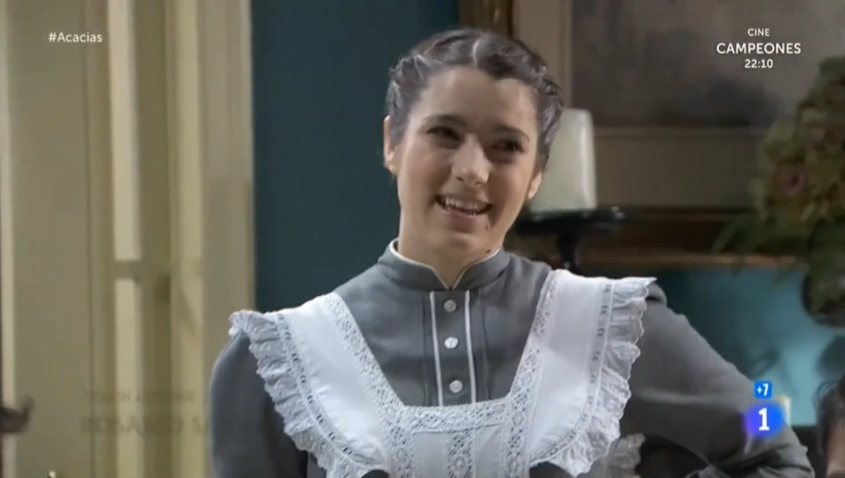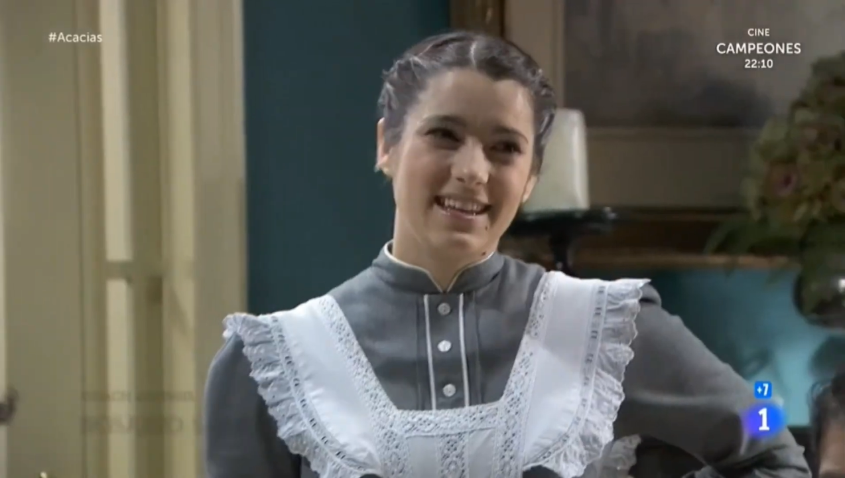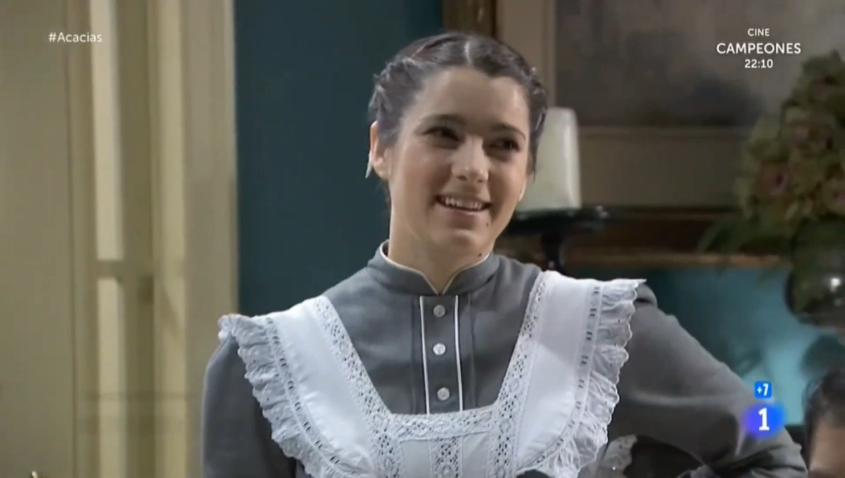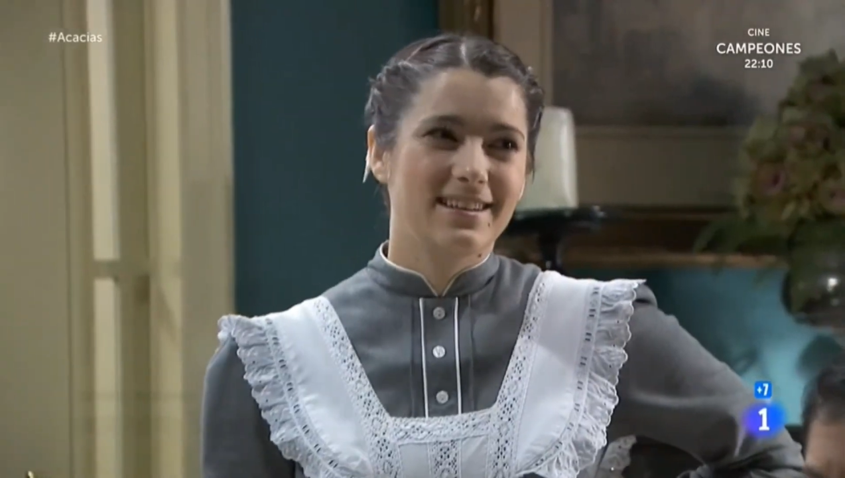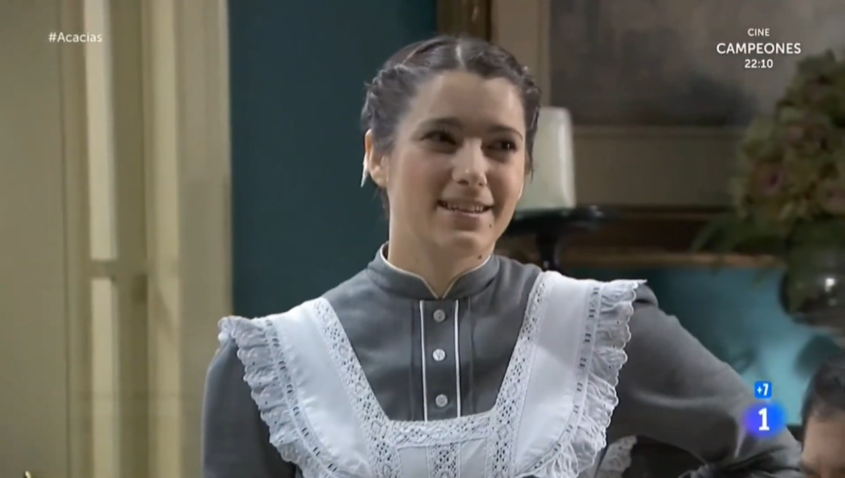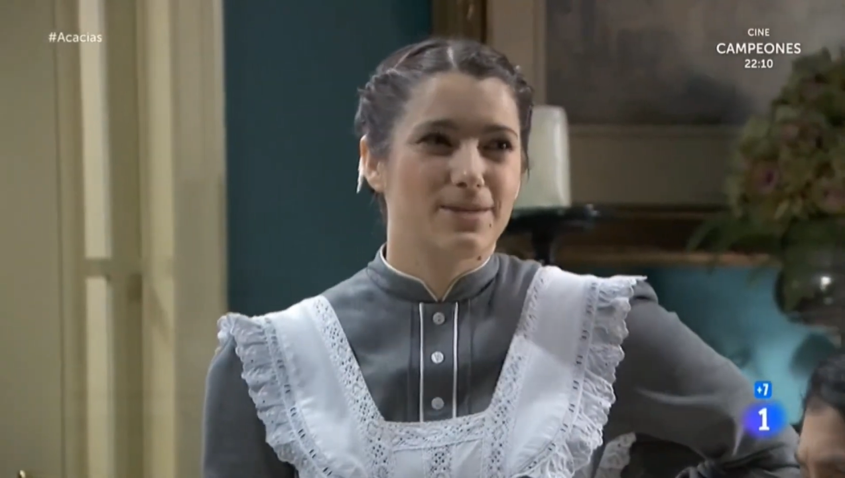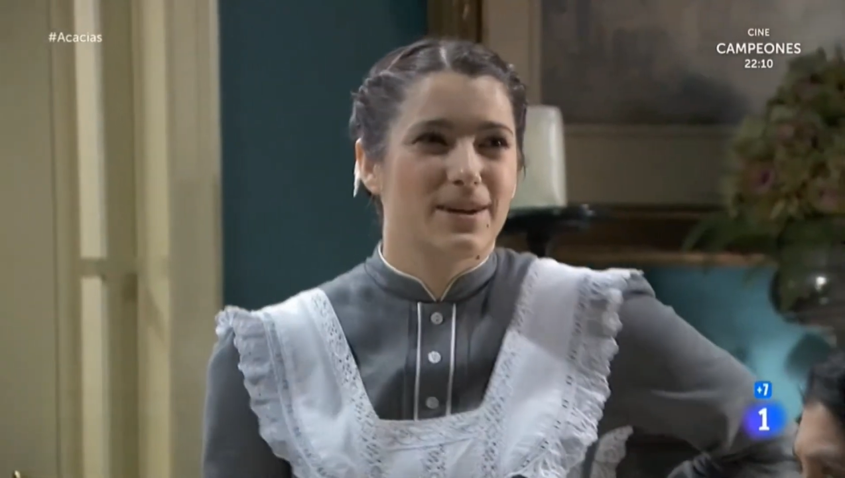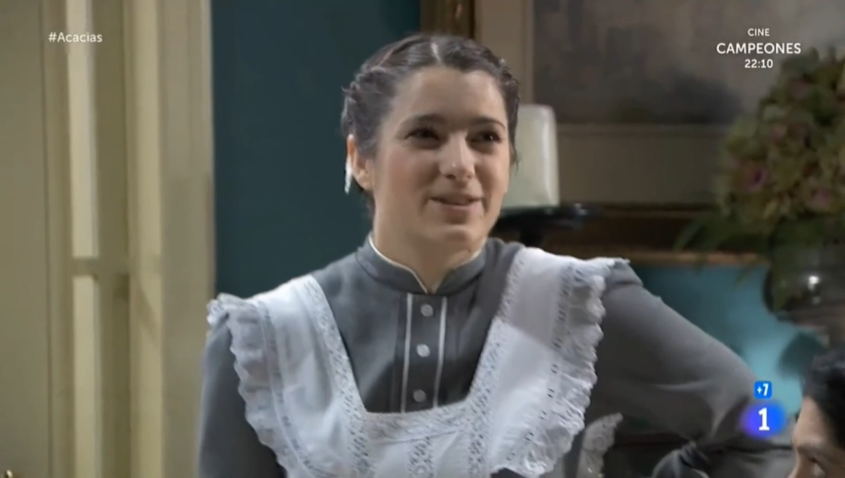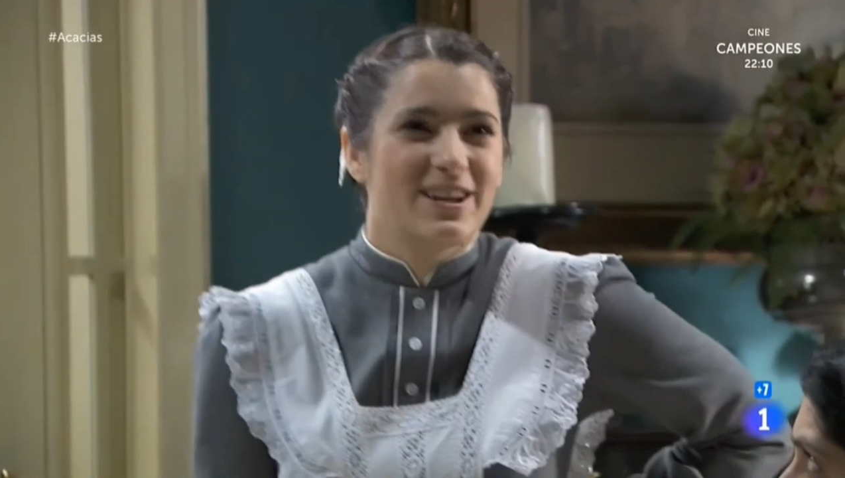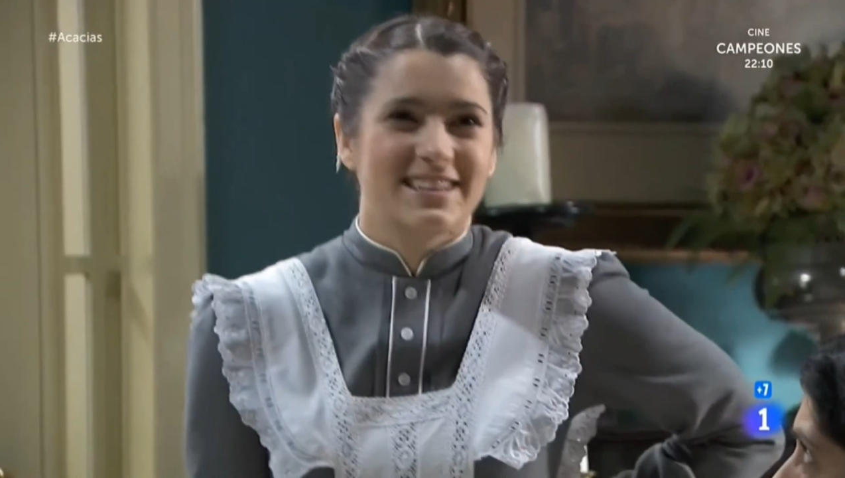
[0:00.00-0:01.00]
de ayer de
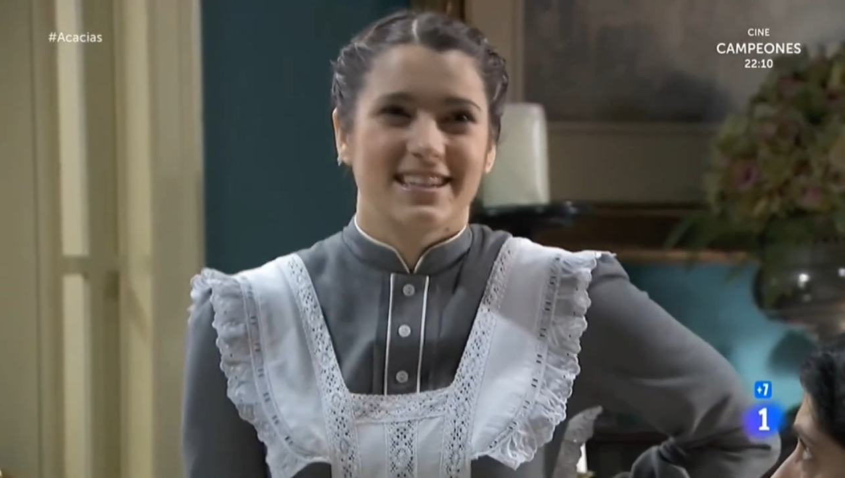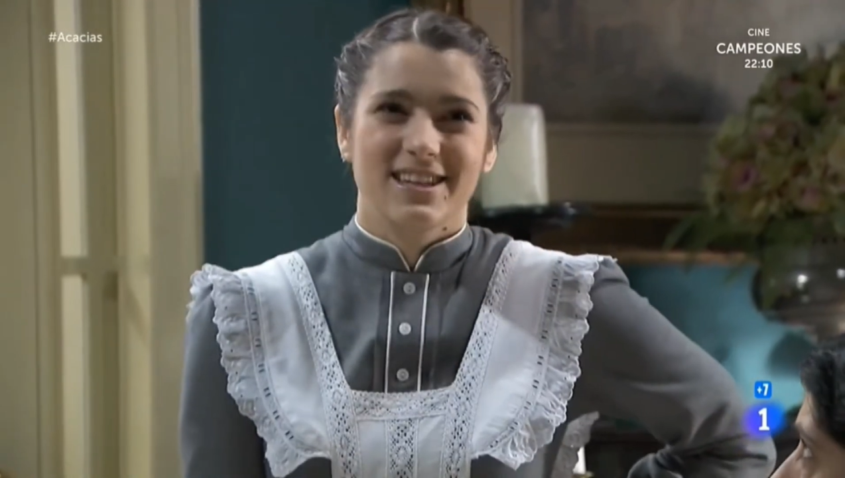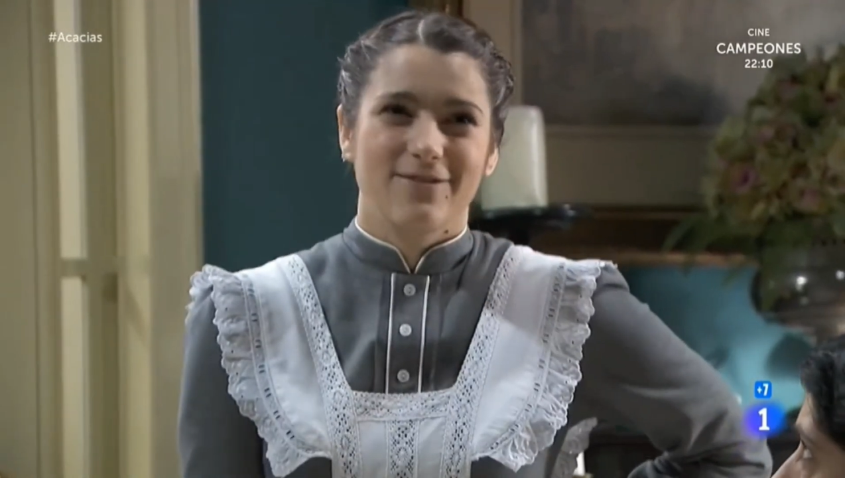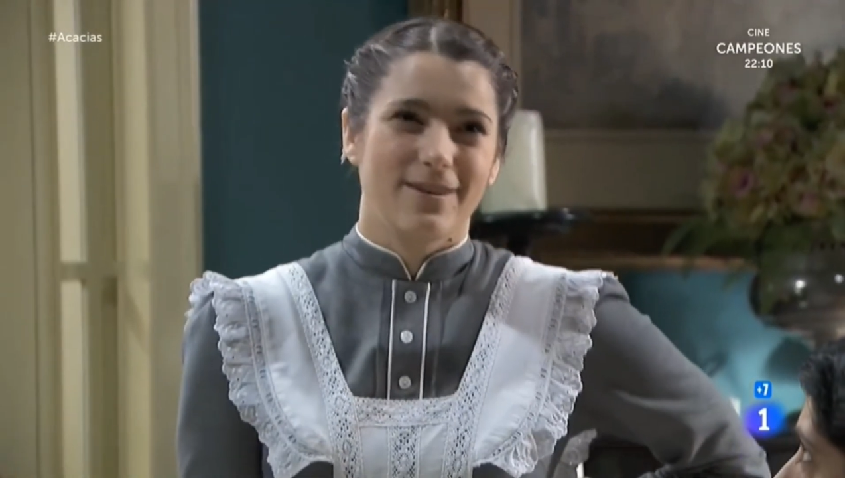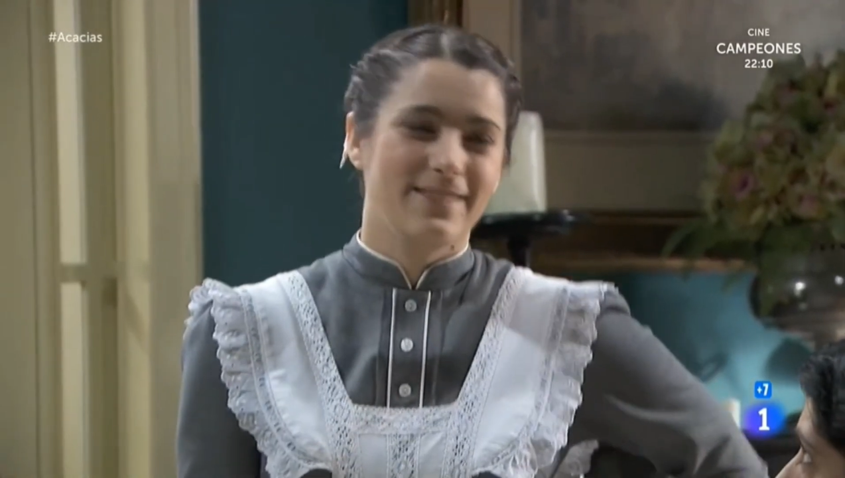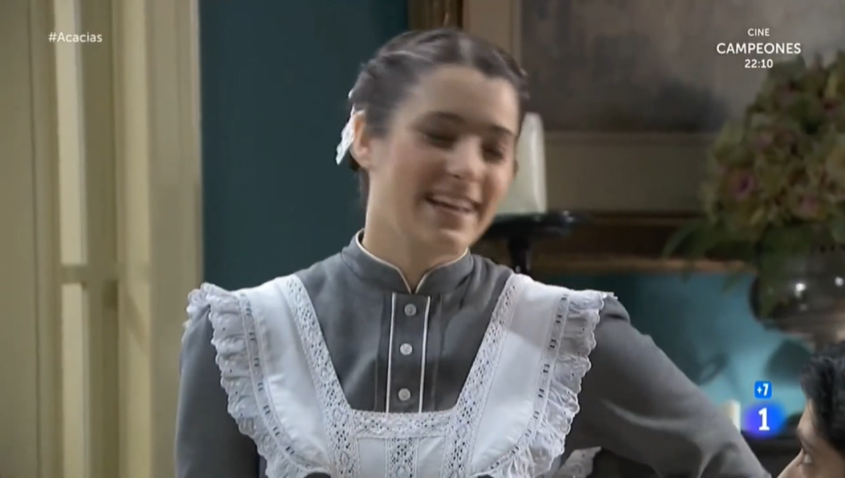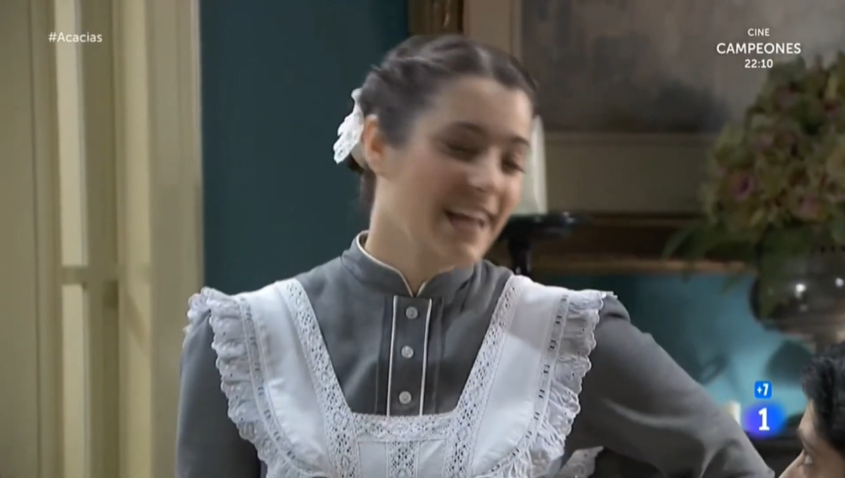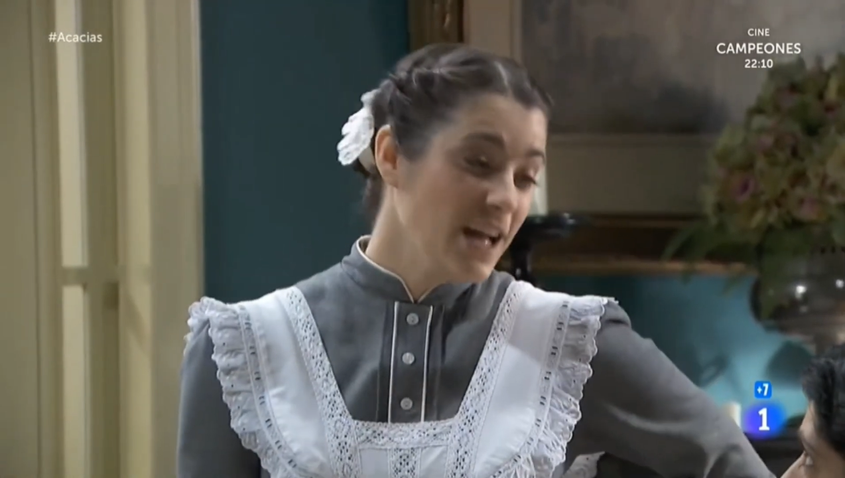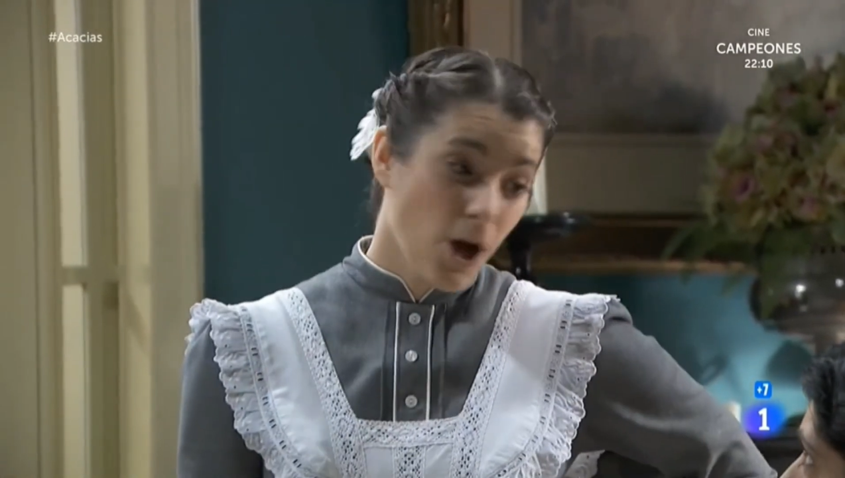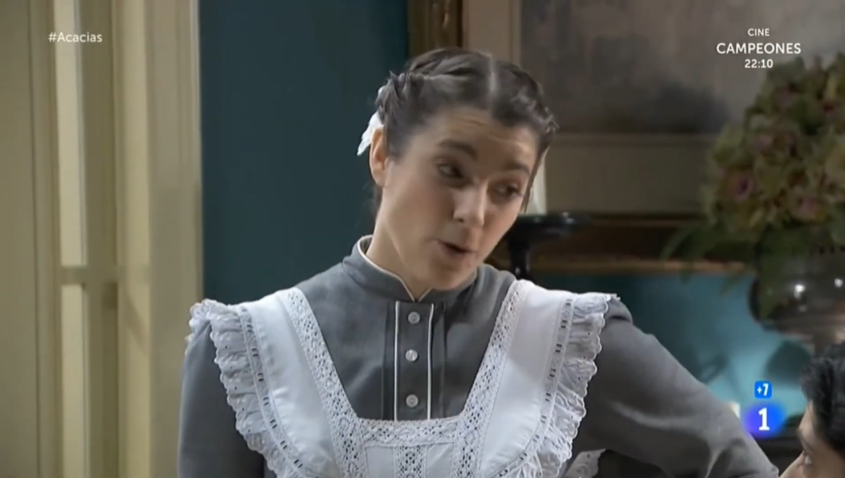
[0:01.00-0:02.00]
Servando y la seña Fabiana,